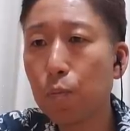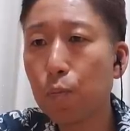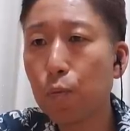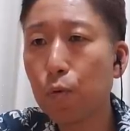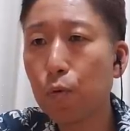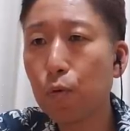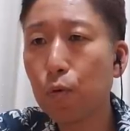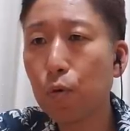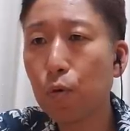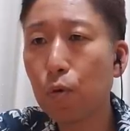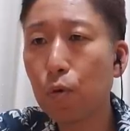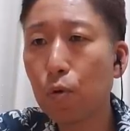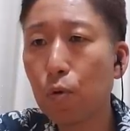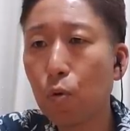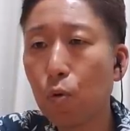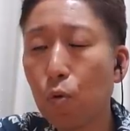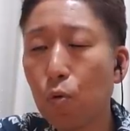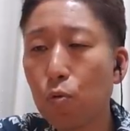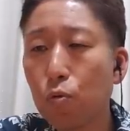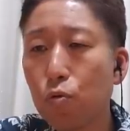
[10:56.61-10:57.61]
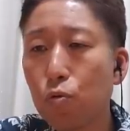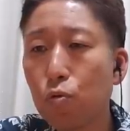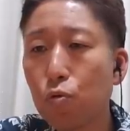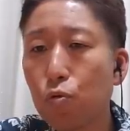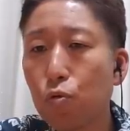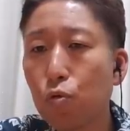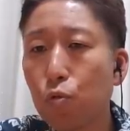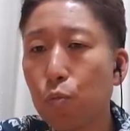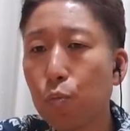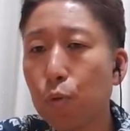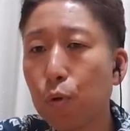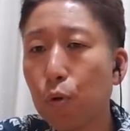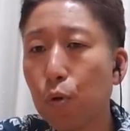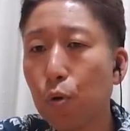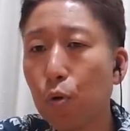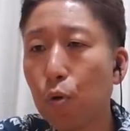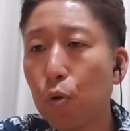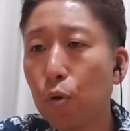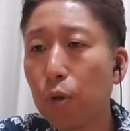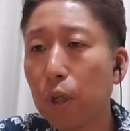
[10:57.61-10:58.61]
分50
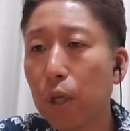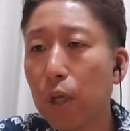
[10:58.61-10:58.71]
秒